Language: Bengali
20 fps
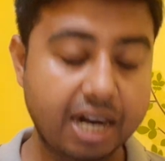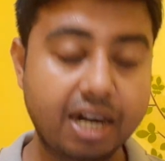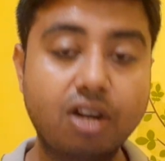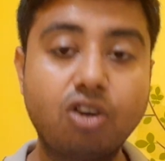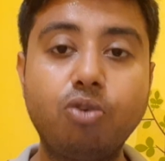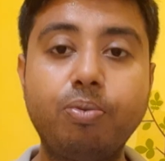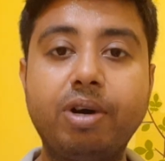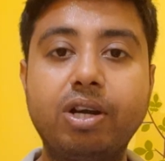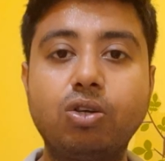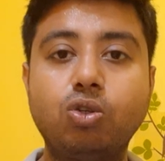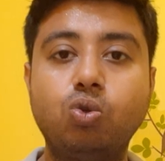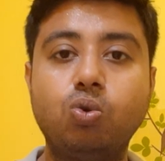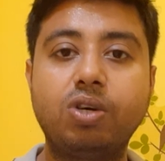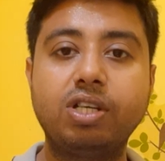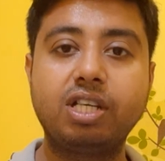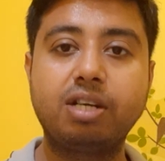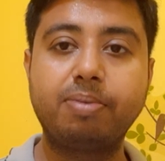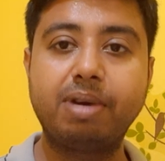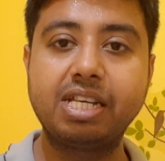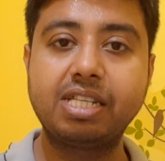আঠেরো বারো দু
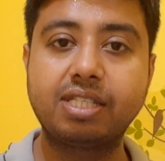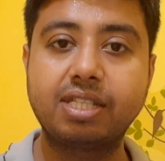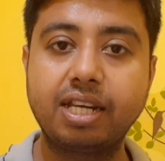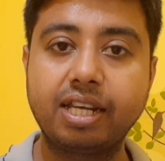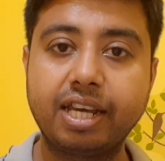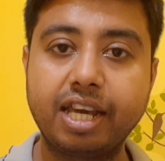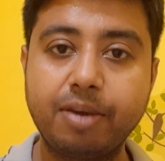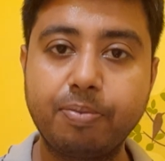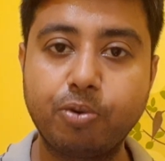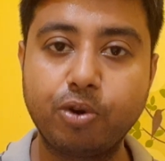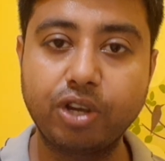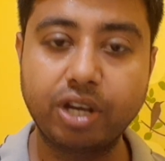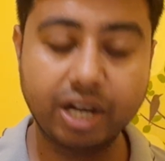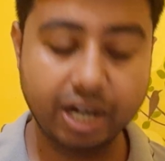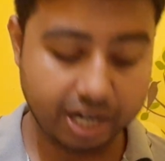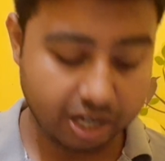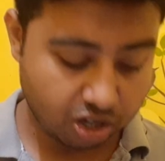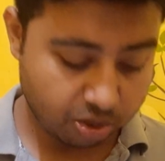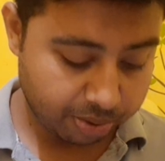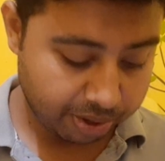হাজার বাইশ তারিখে এই
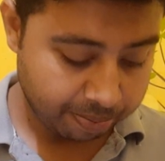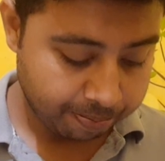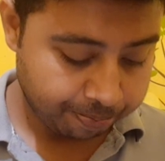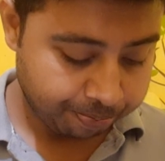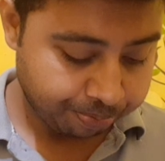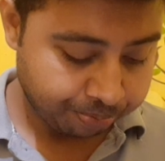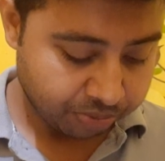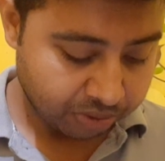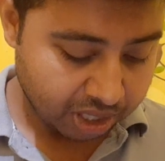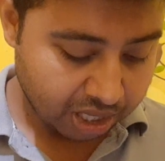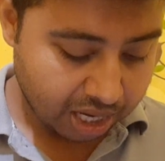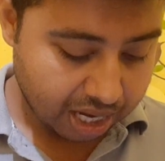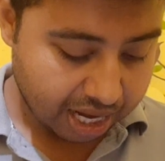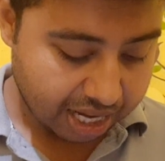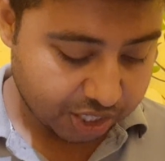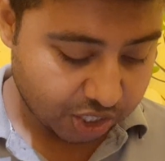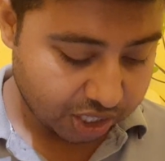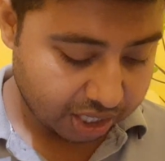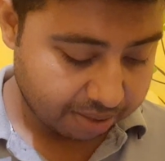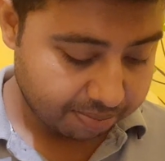পরীক্ষাটা হবে
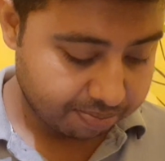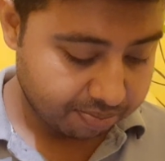আচ্ছা